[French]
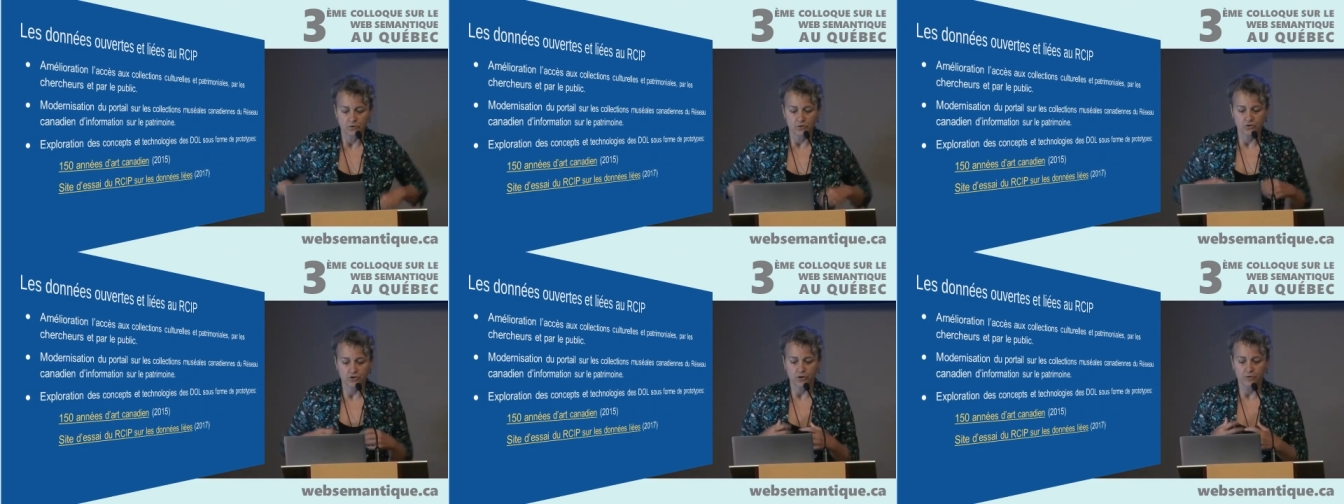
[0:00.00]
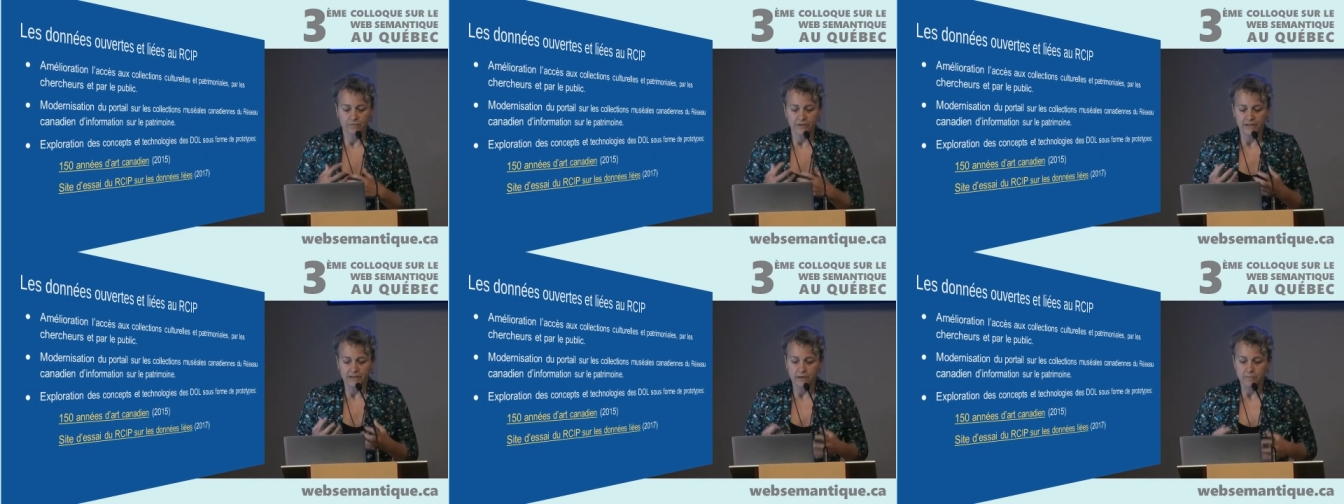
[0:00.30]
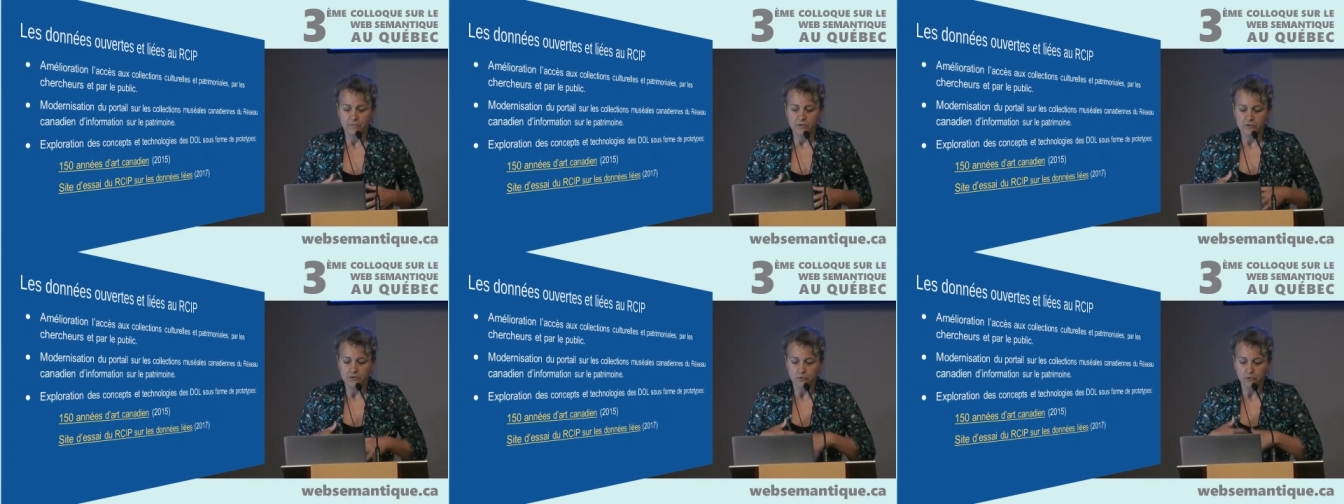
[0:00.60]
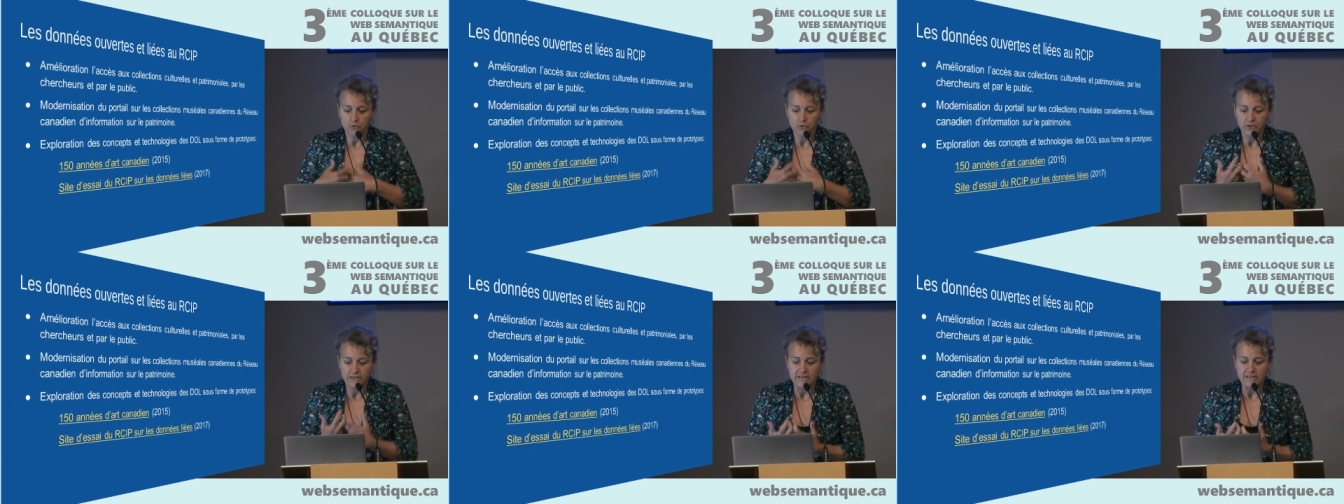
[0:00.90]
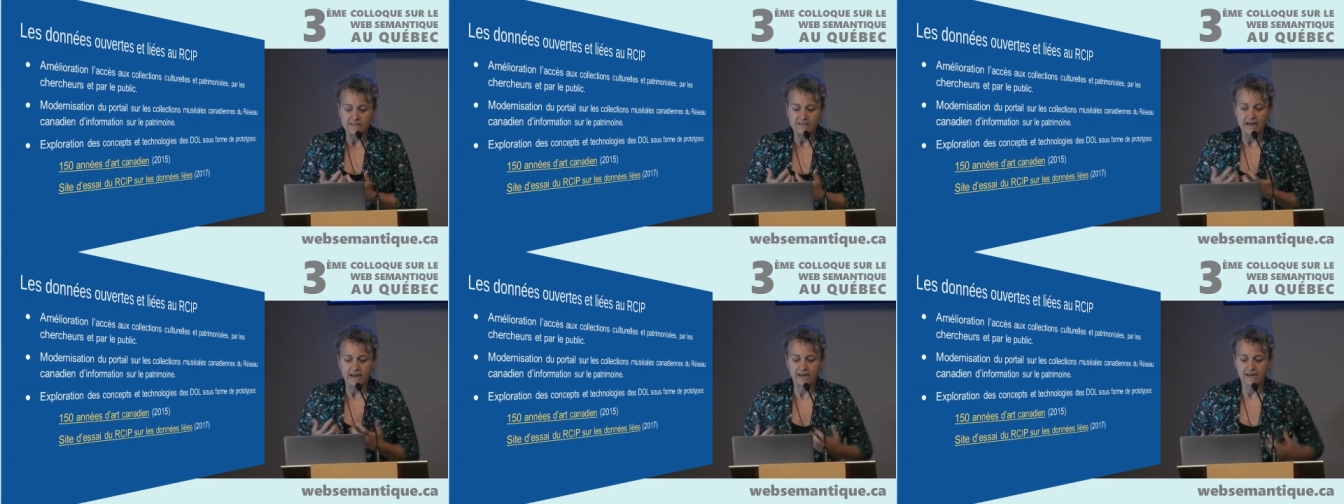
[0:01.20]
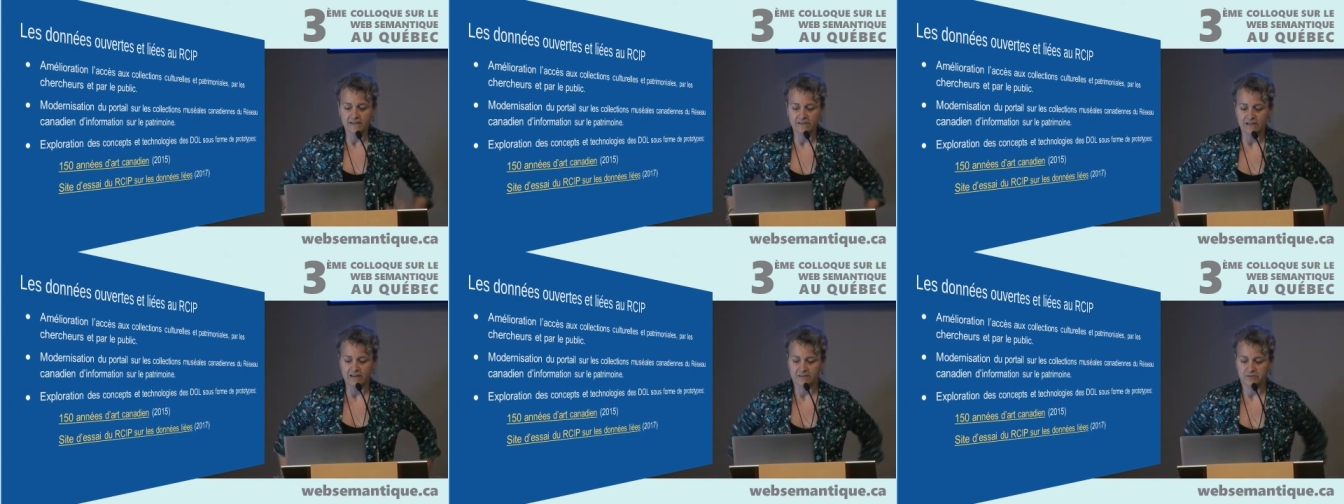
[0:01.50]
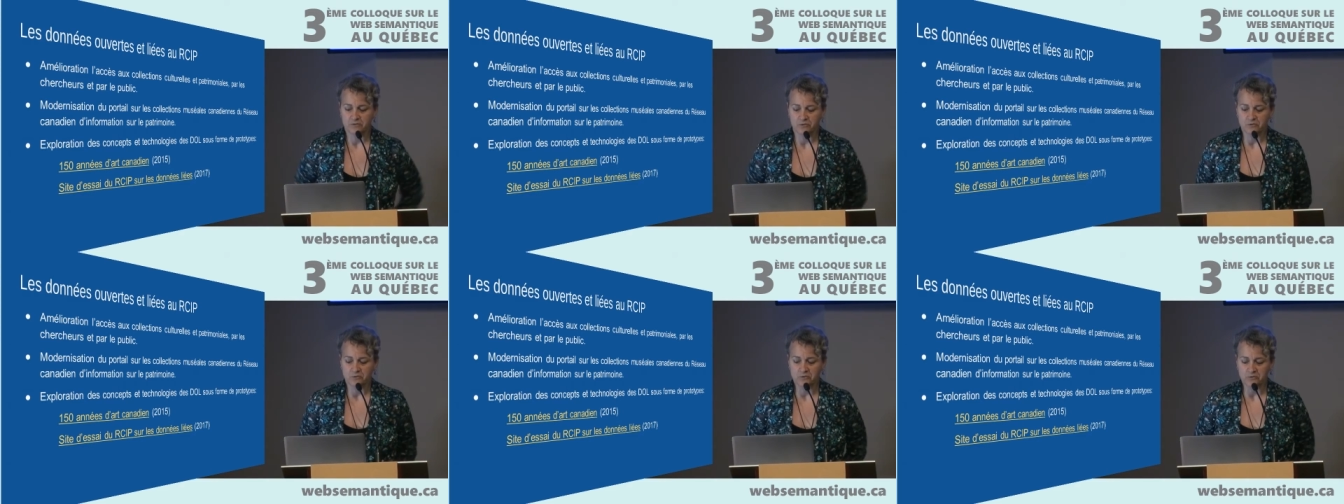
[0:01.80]
je reviendrai pas sur le détail de la
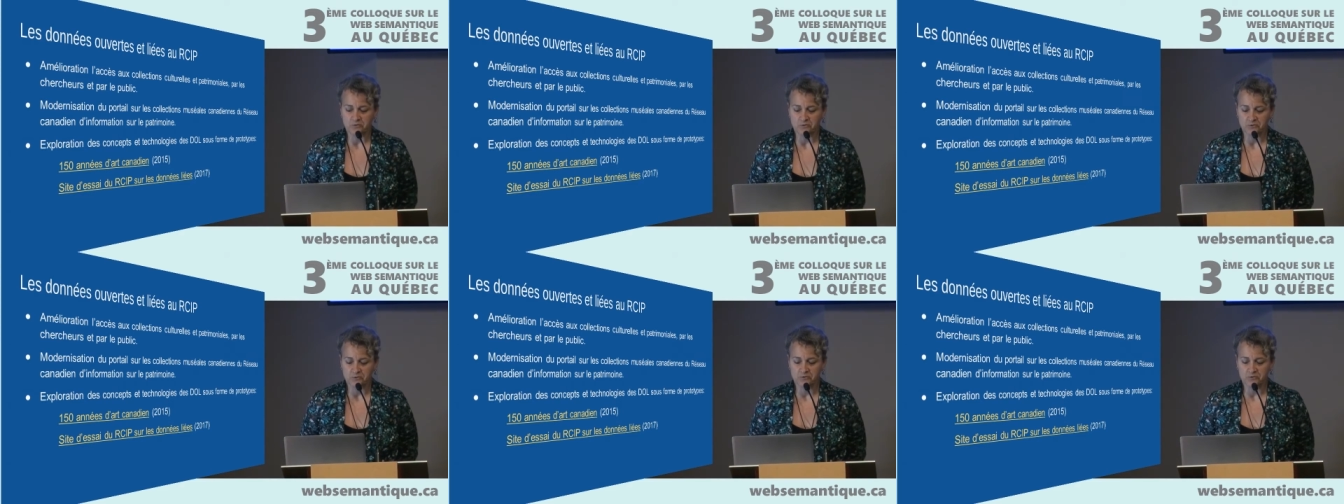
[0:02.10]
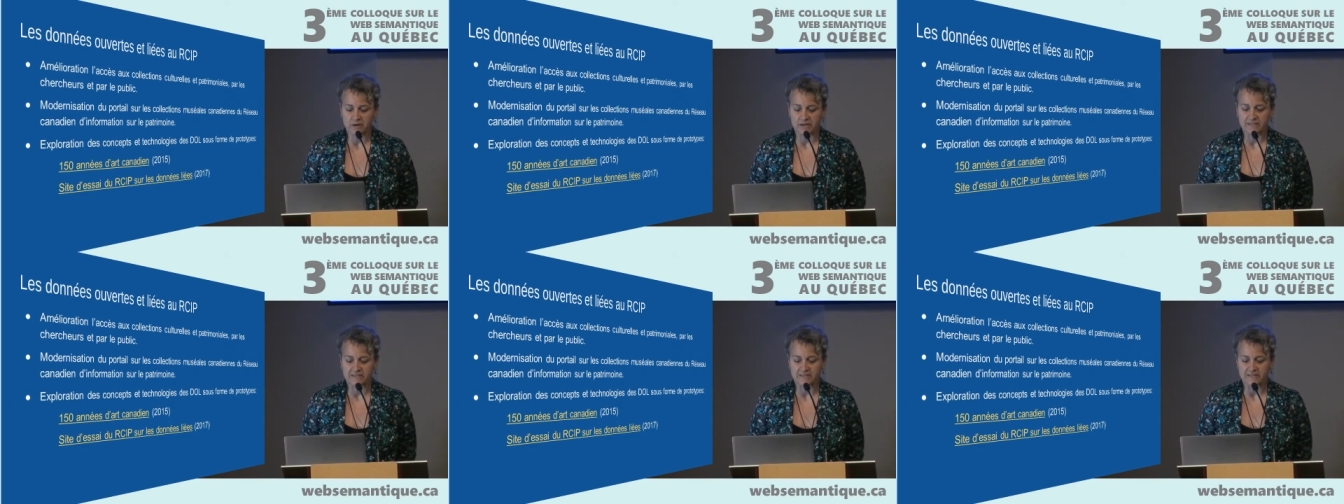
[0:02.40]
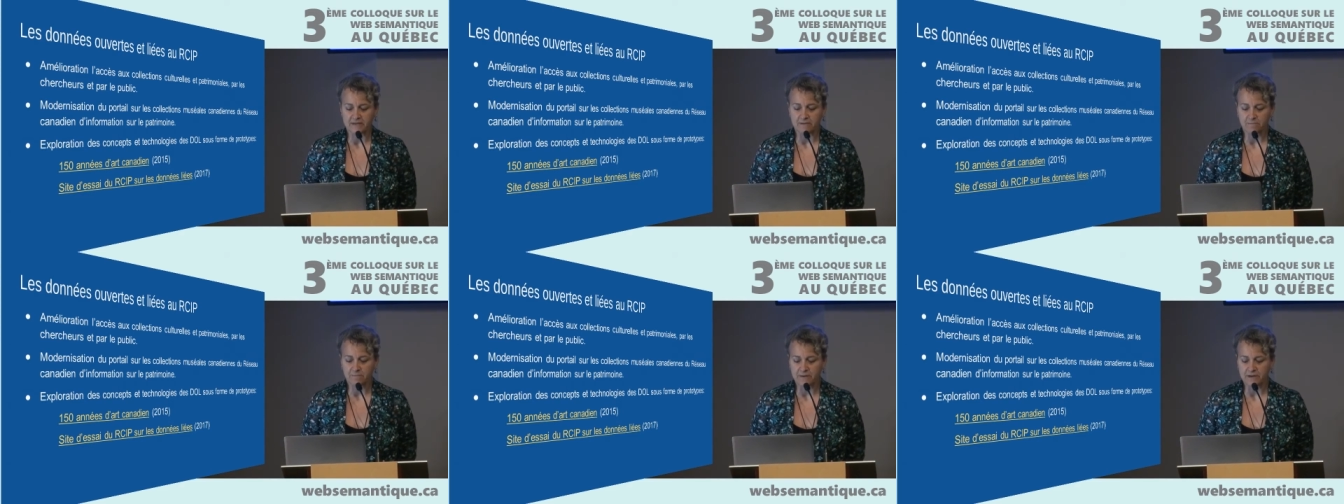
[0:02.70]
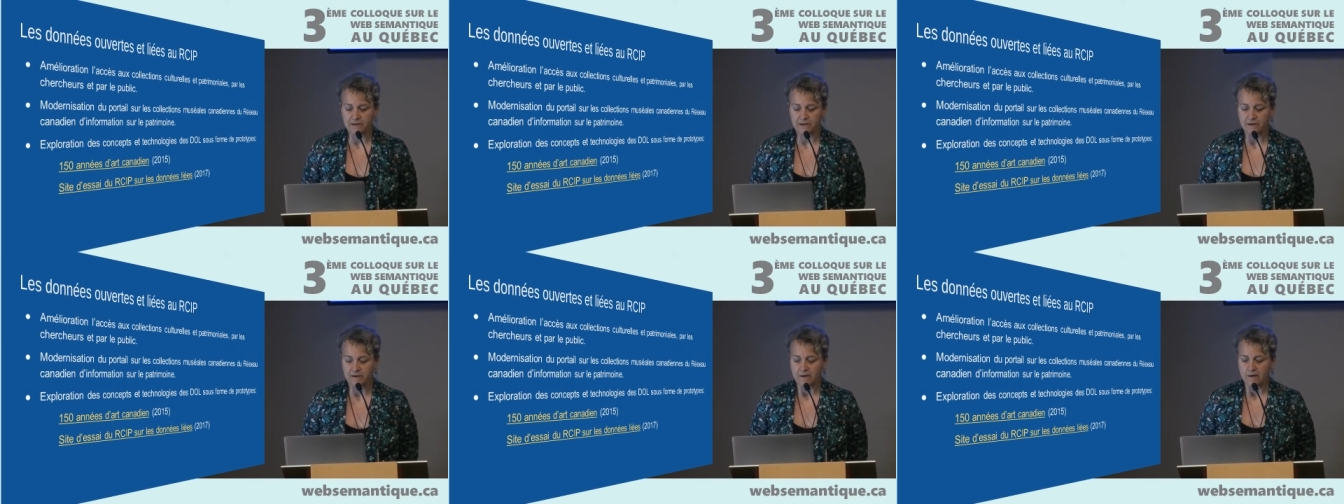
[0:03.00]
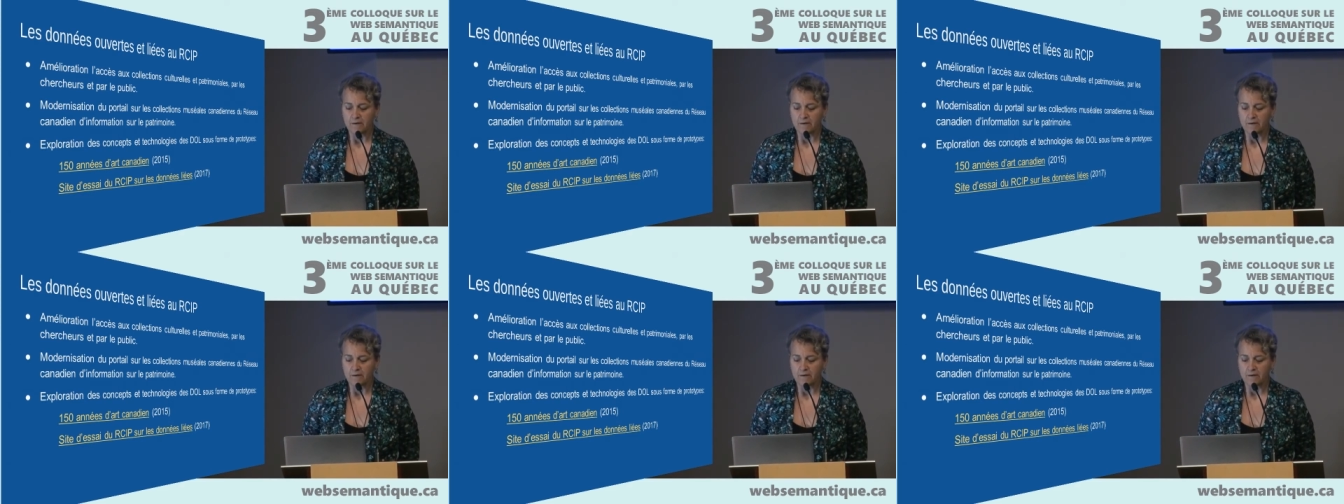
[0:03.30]
structure du RCIP,